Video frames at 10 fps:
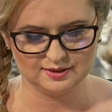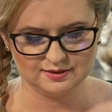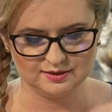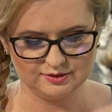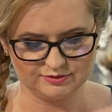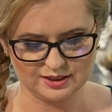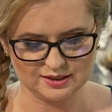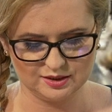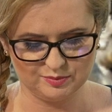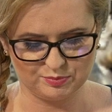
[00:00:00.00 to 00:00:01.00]

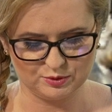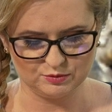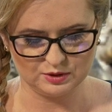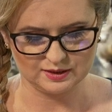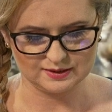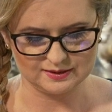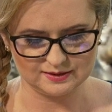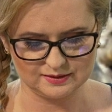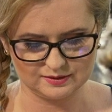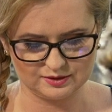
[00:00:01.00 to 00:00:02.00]
2,5
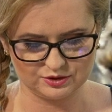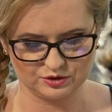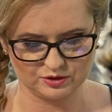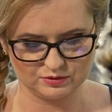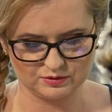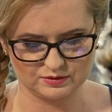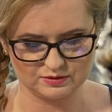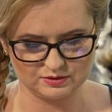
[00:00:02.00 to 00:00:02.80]
e, tysiąc,